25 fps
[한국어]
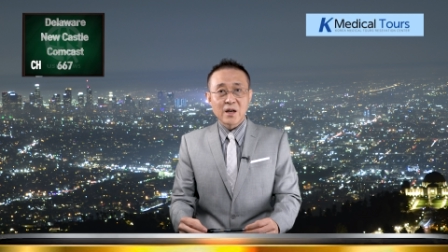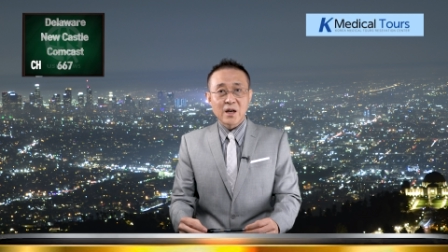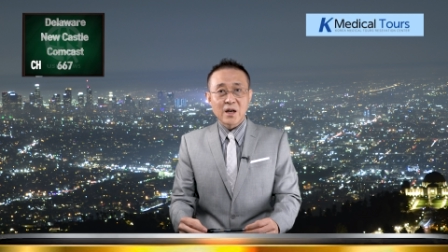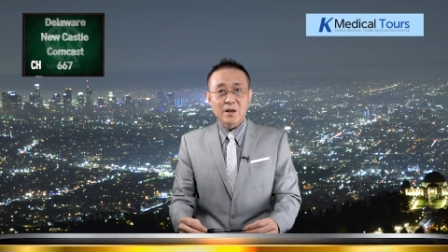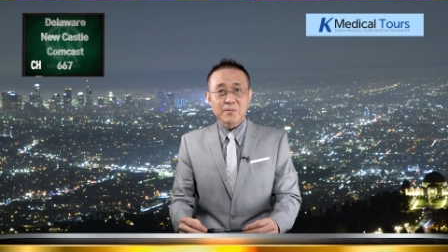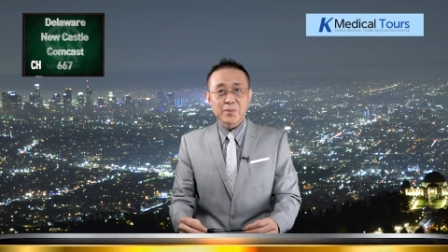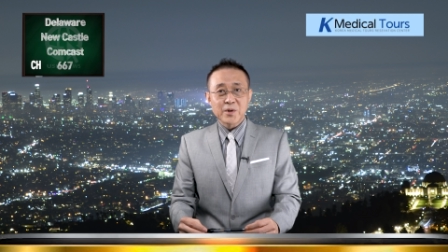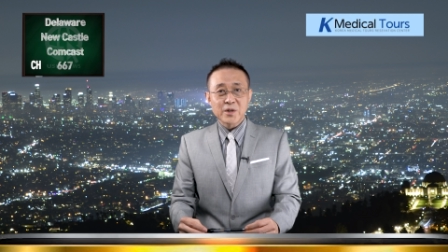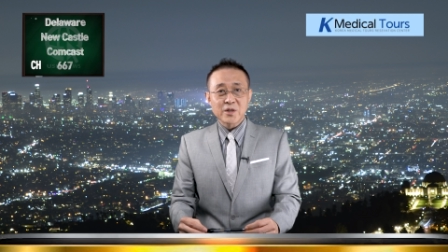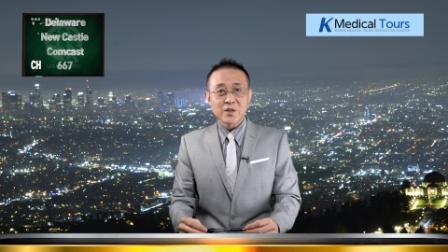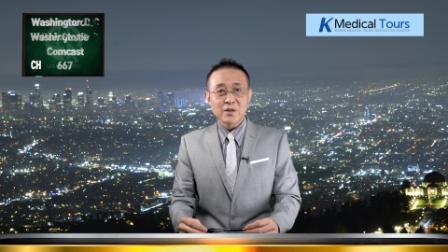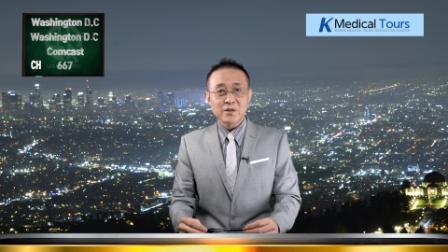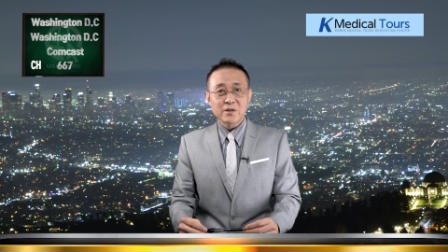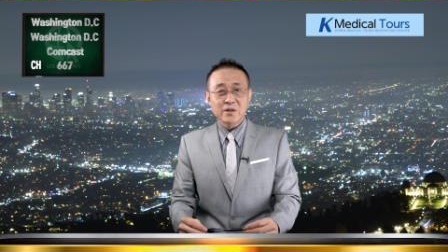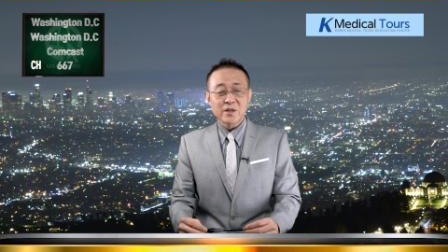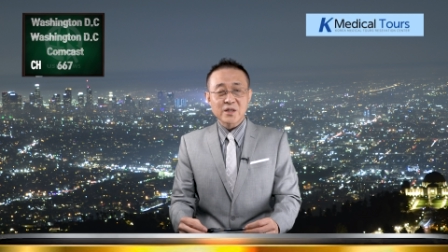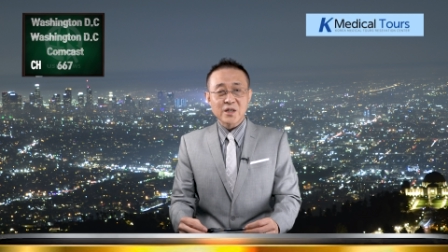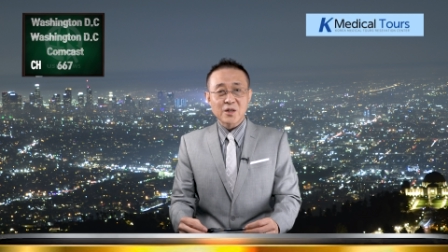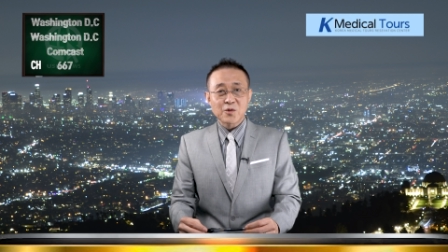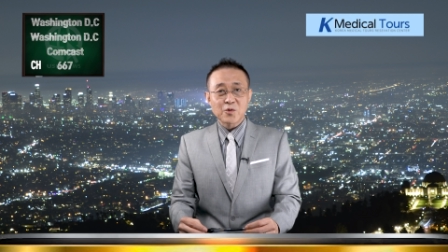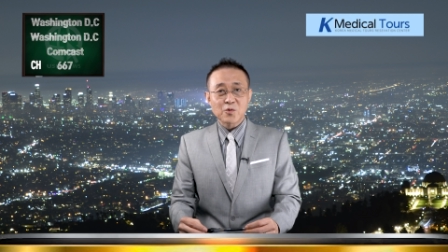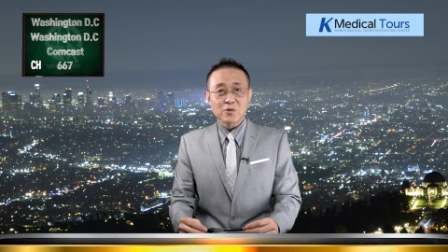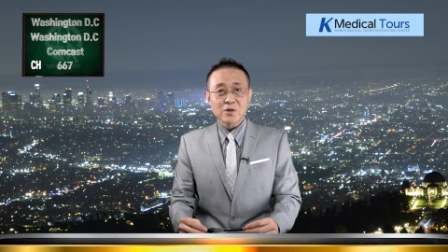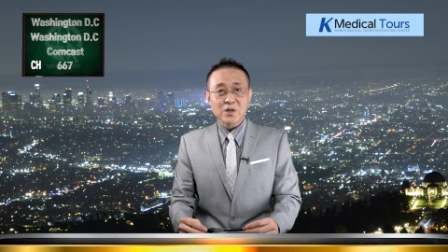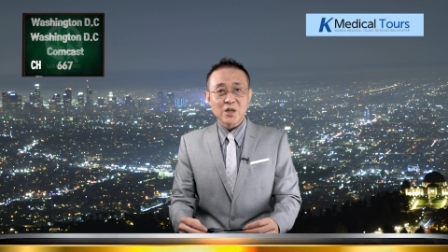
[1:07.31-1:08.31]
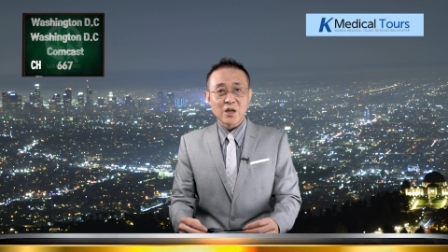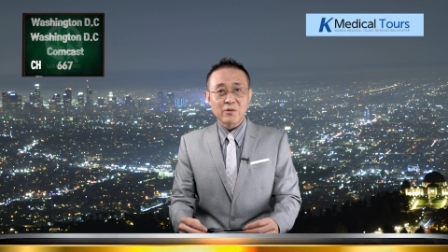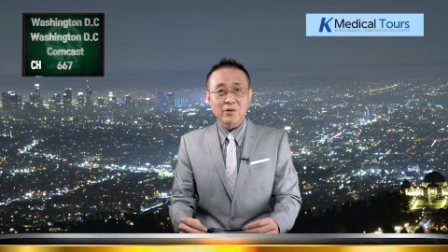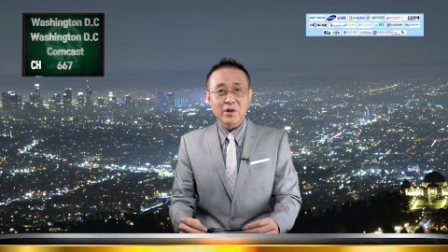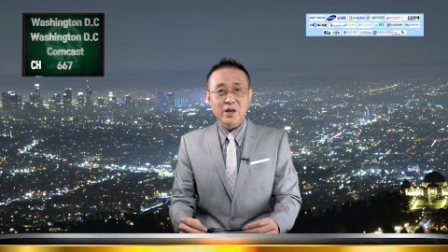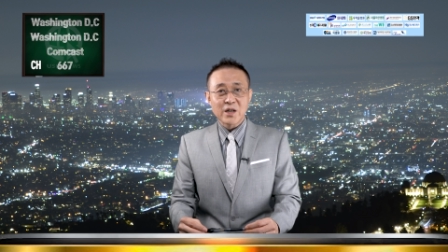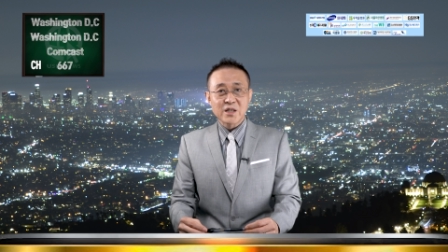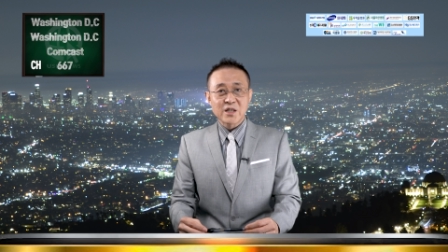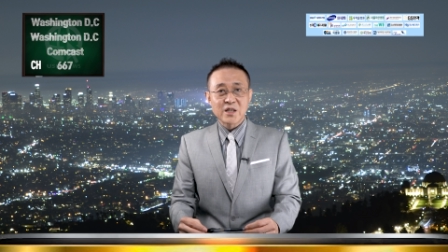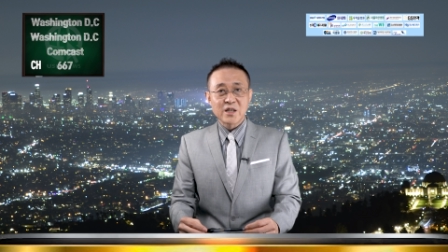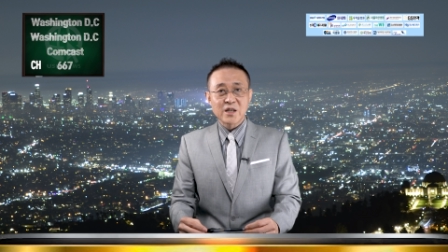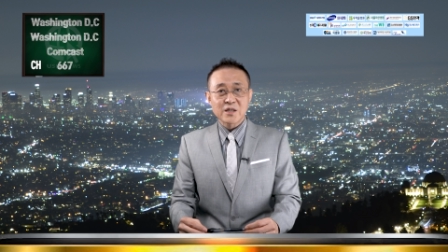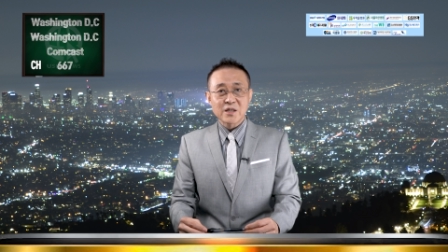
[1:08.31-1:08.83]
한편
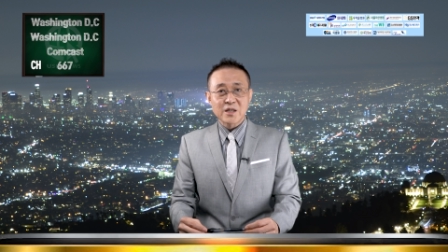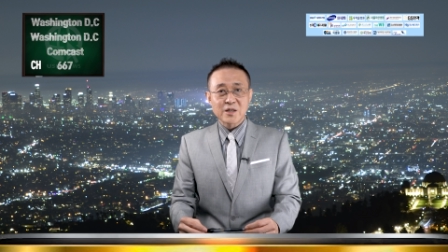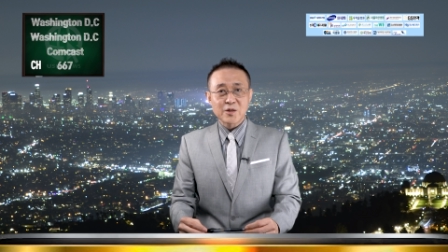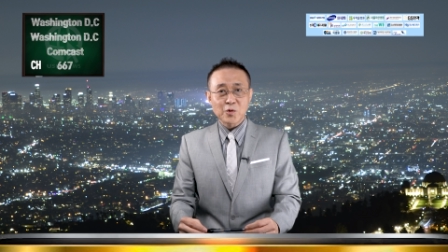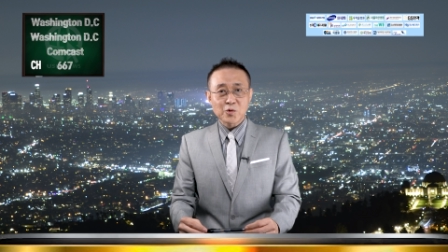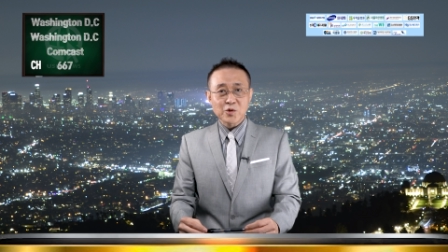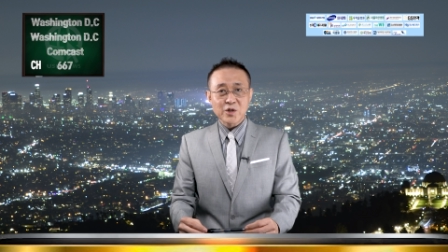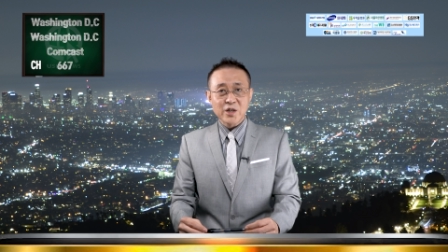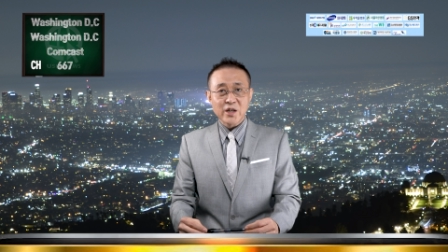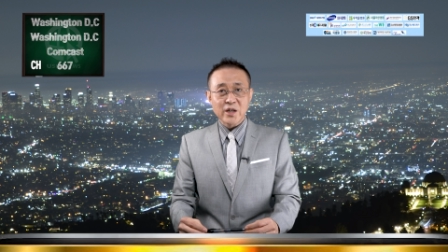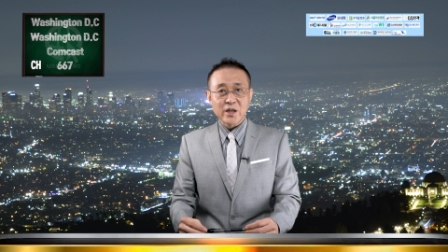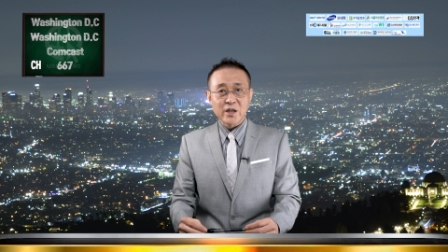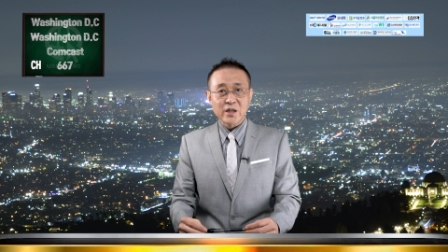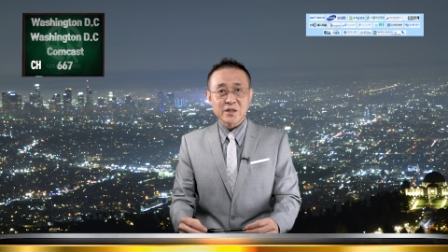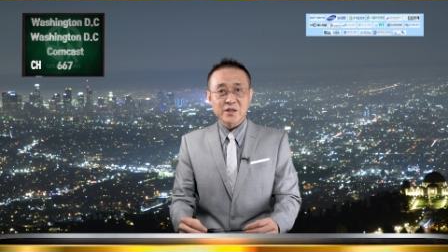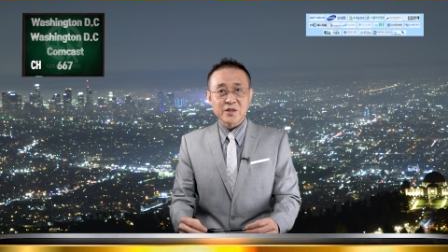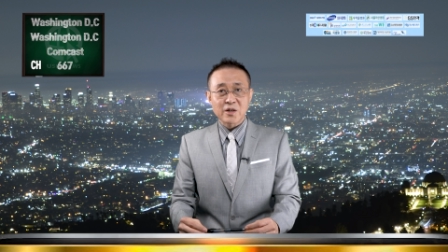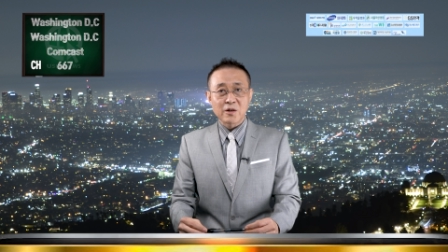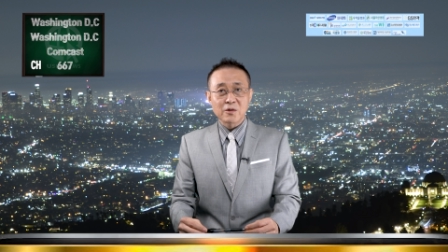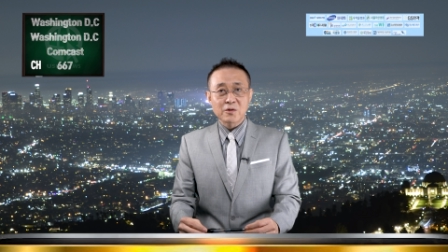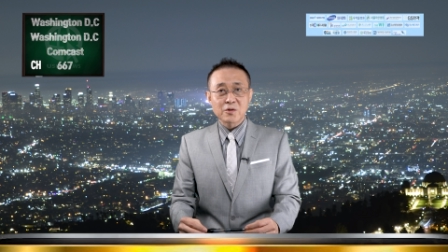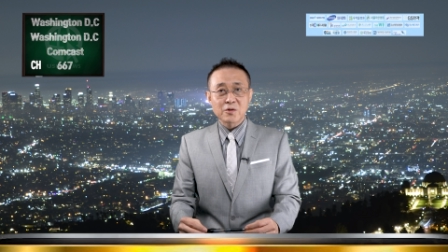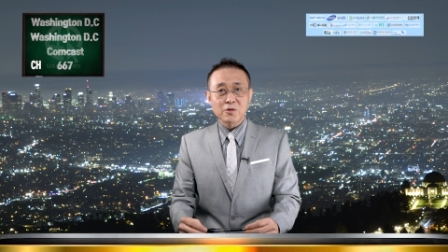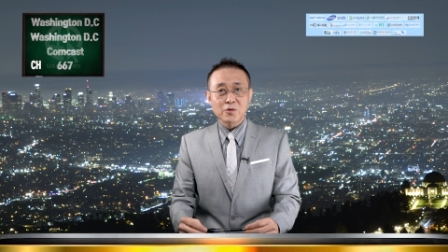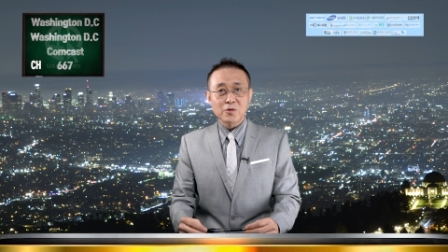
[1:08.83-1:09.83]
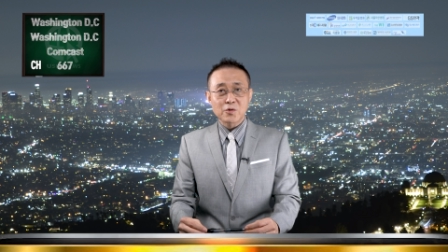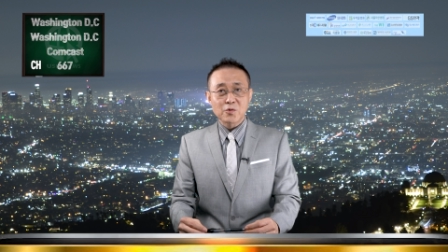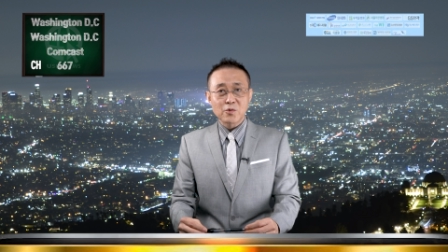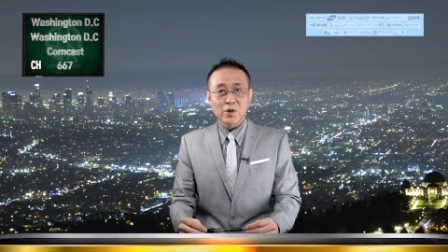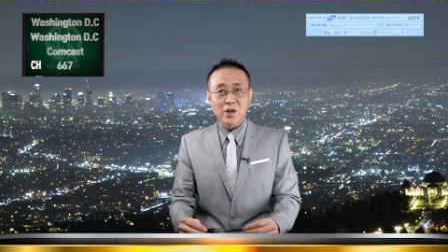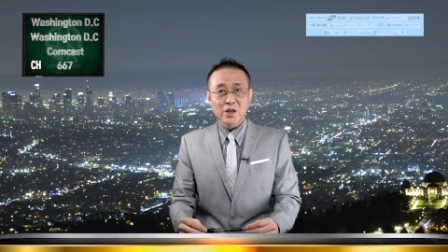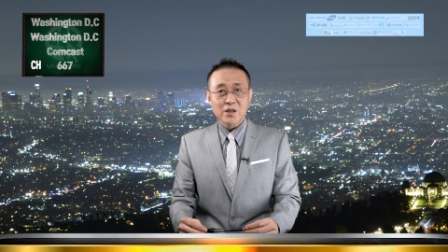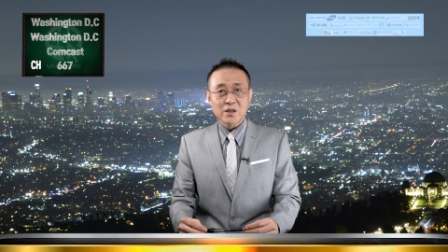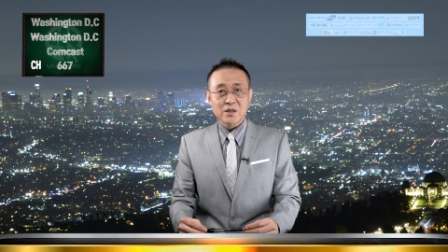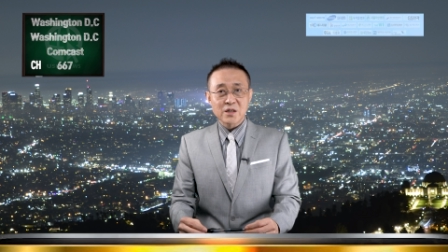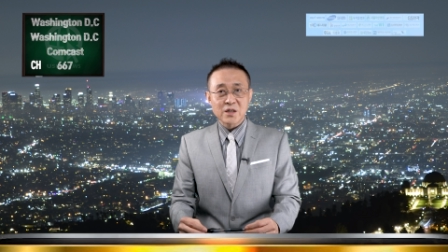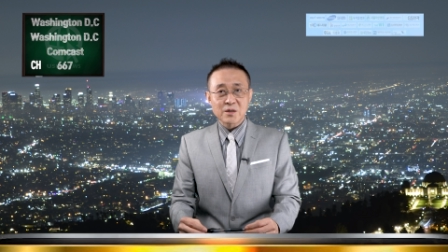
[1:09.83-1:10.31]
현대자동차와 기아자동차의 절도 또한